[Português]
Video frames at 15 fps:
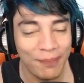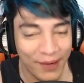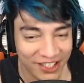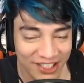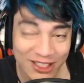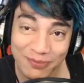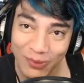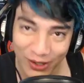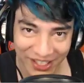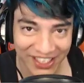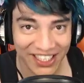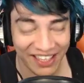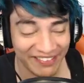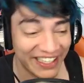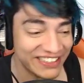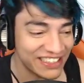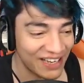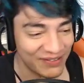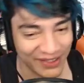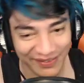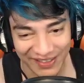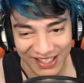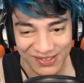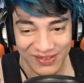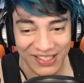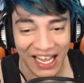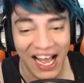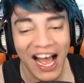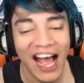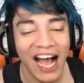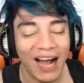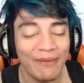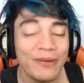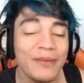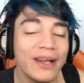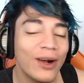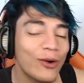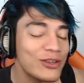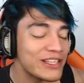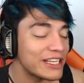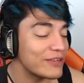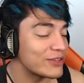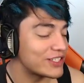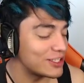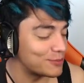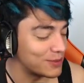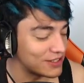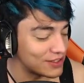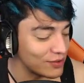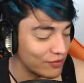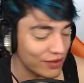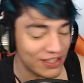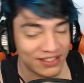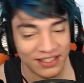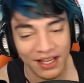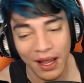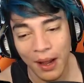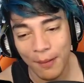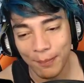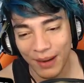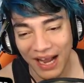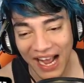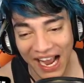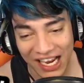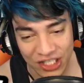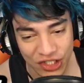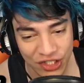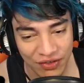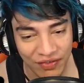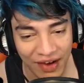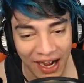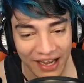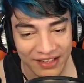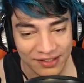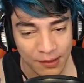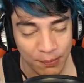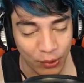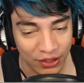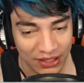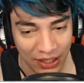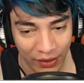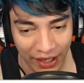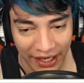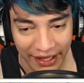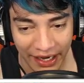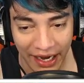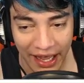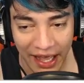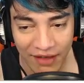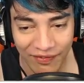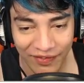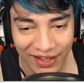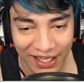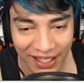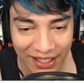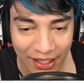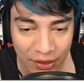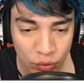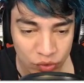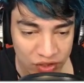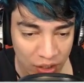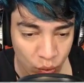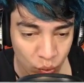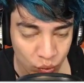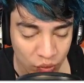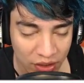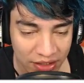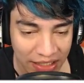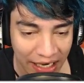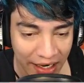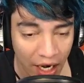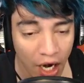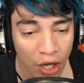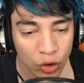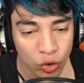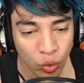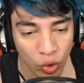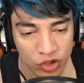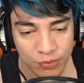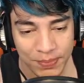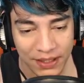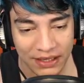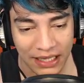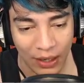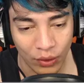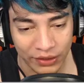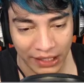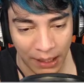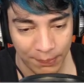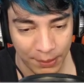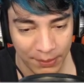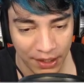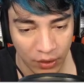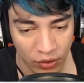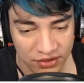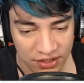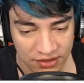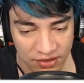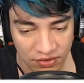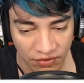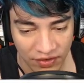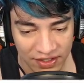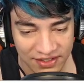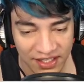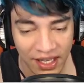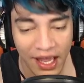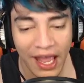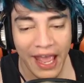para a gente poder andar mais rápido mesmo, tá? A primeira coisa que vocês precisam fazer para ativar esse portal, galera, é vir aqui no segundo andar do hospital, tá? A primeira coisa que vocês vão fazer